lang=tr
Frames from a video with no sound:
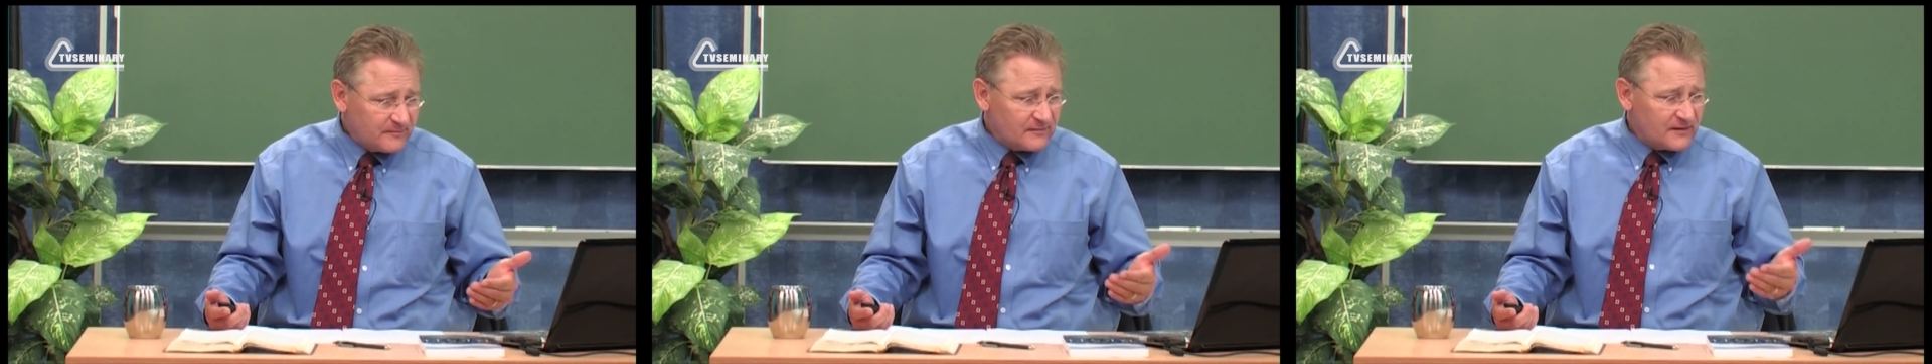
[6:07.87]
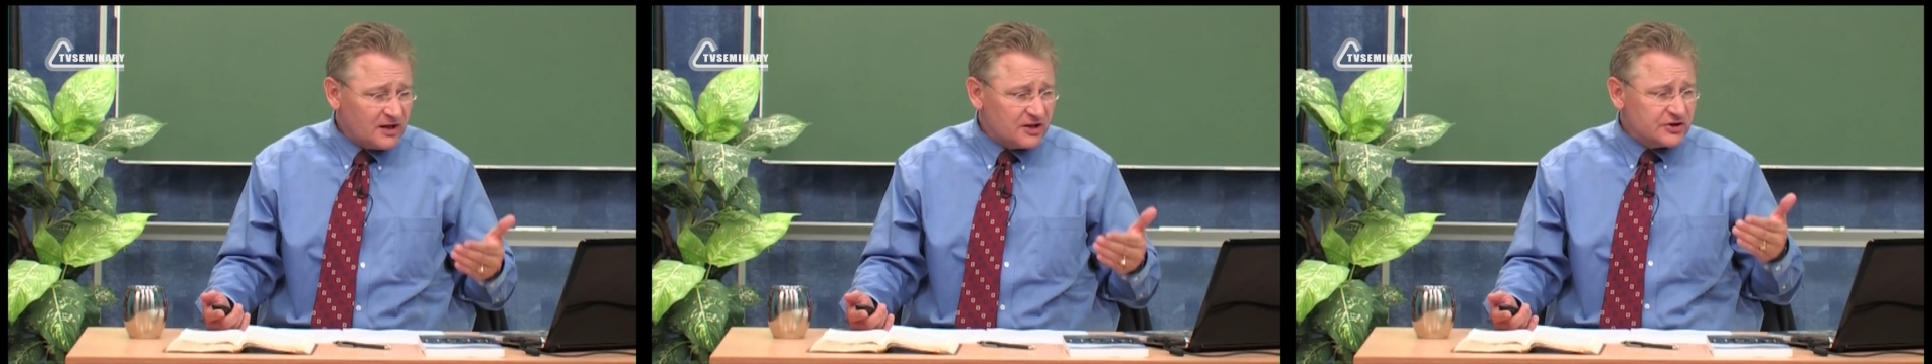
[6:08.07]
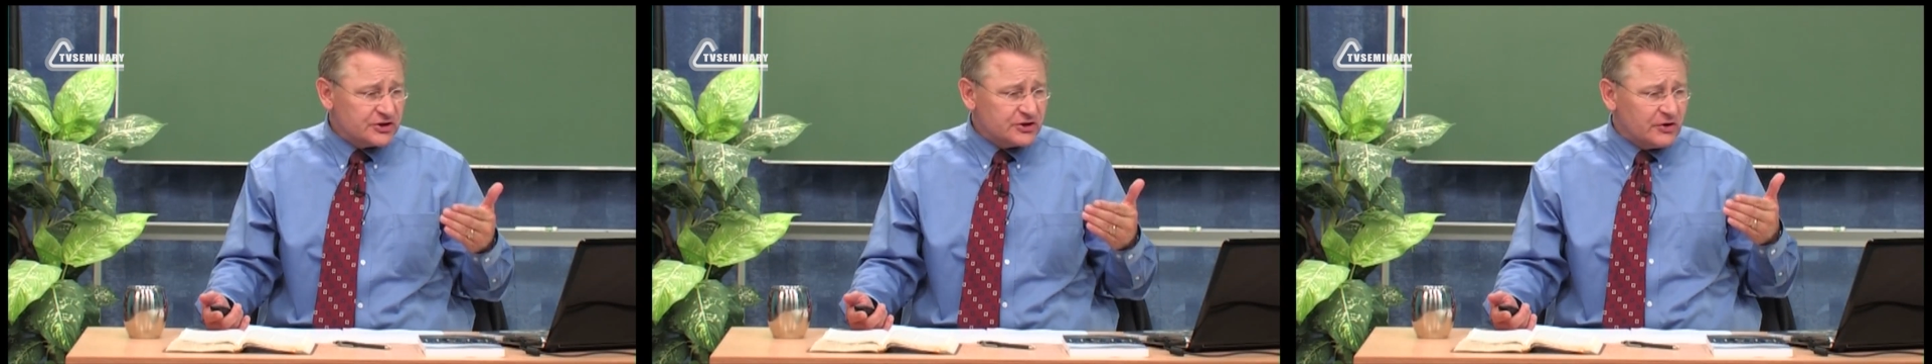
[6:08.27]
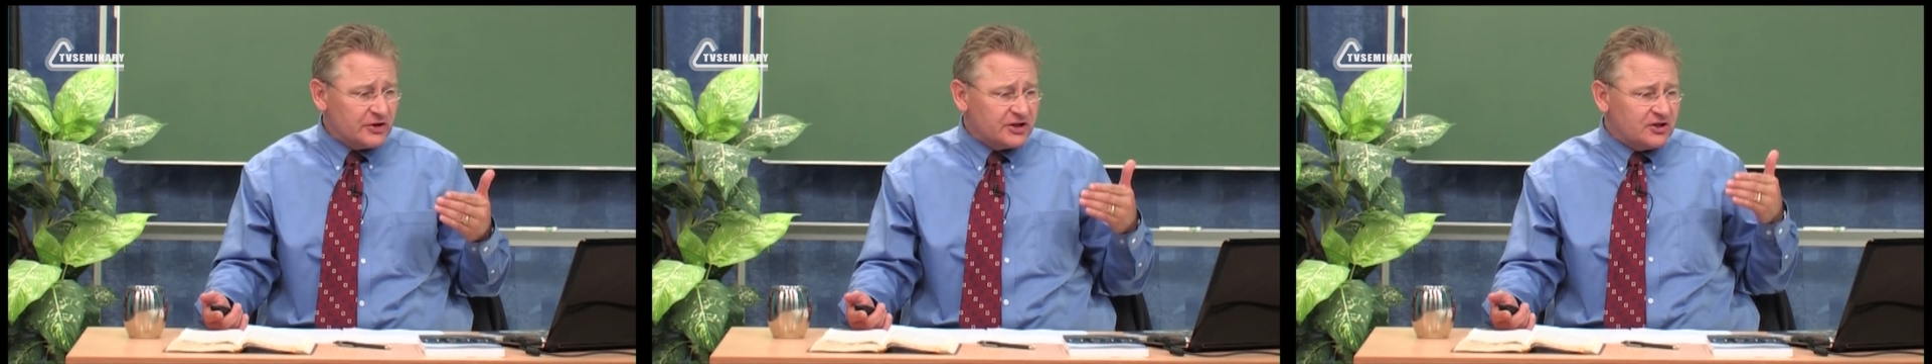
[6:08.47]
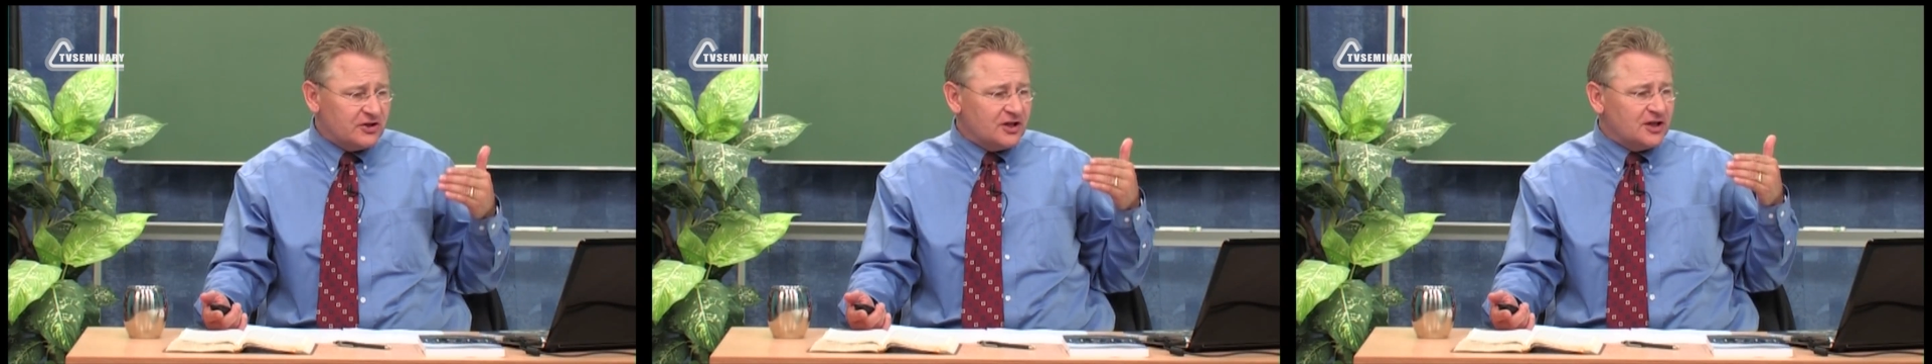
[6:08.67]
Belki
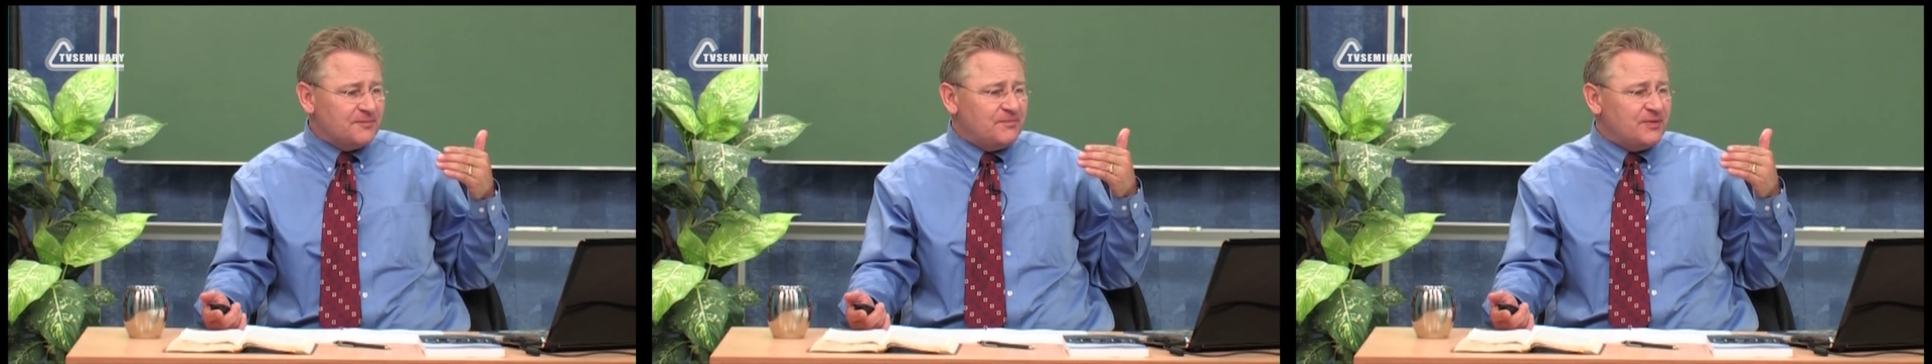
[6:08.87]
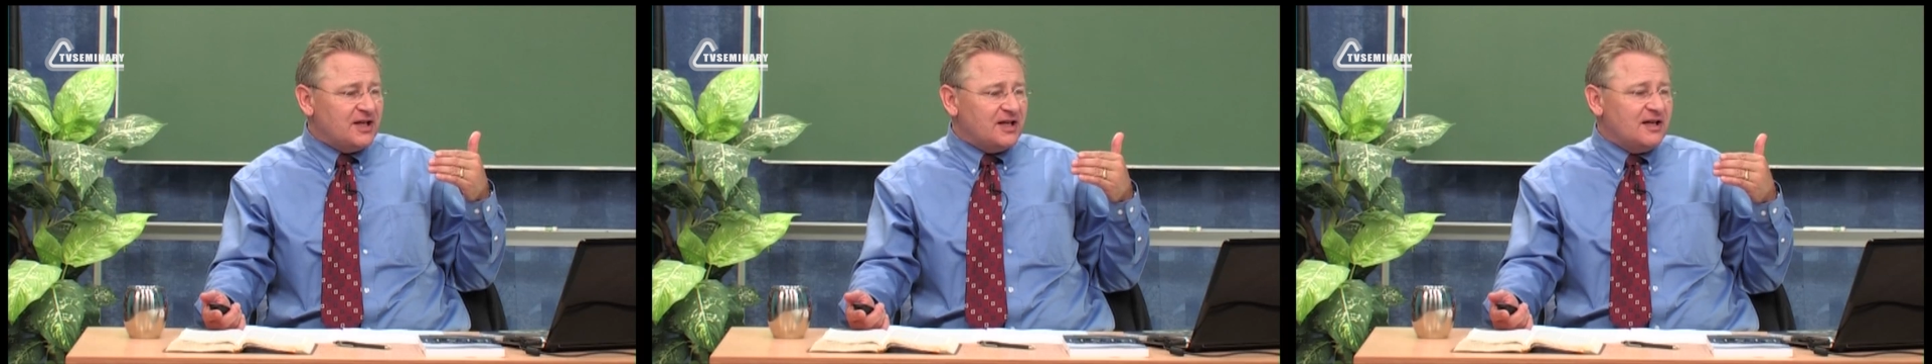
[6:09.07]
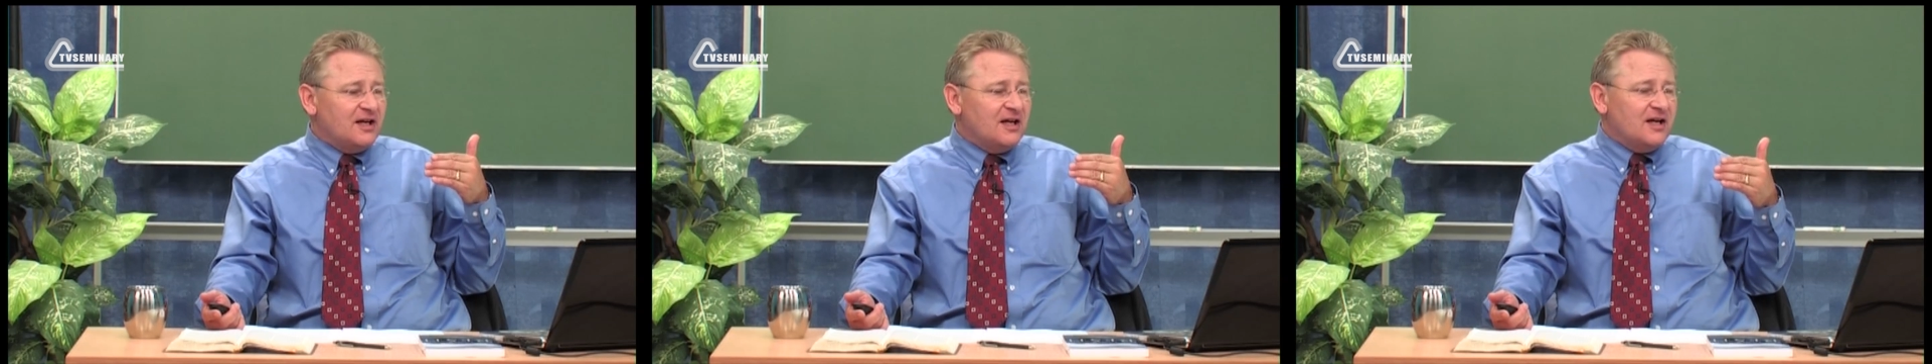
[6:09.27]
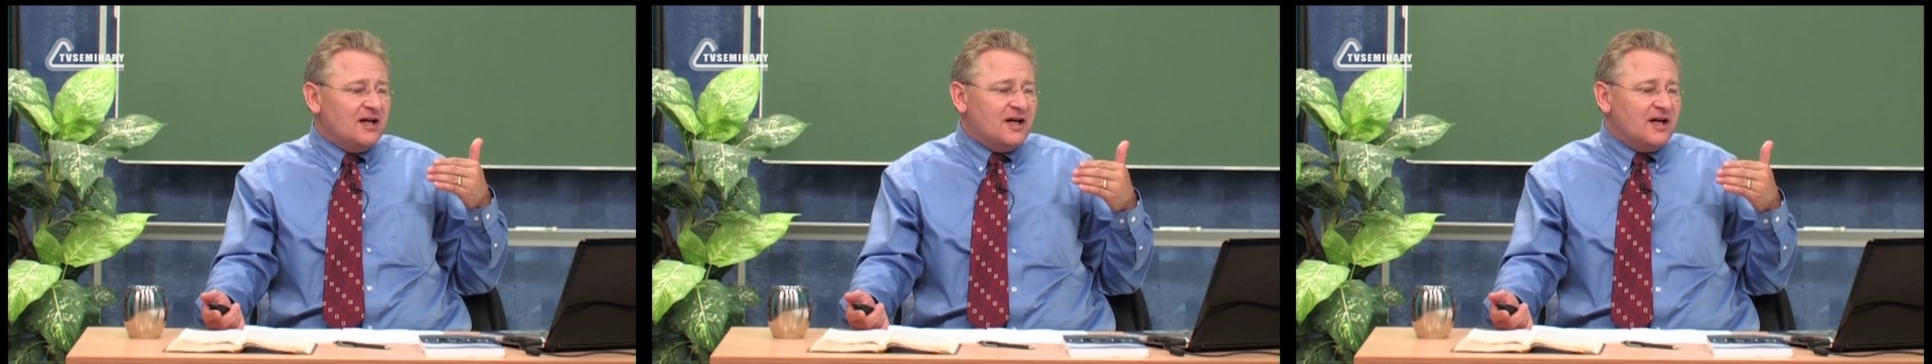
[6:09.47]
de bu düşüncelere